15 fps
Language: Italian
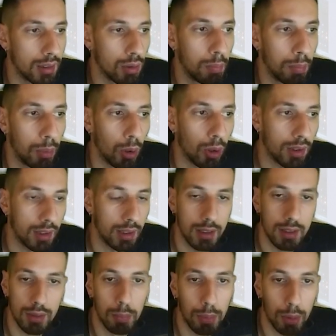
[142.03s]

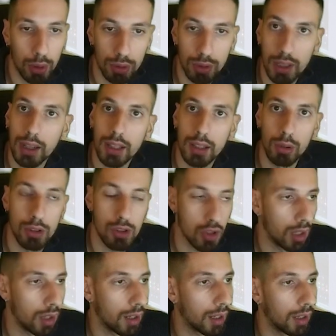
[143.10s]
supporti supporto tecnico
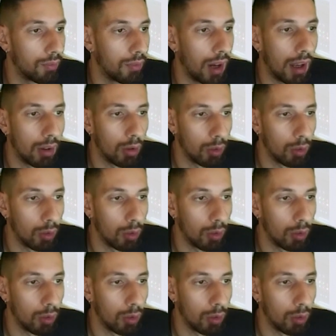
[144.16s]
eccetera che va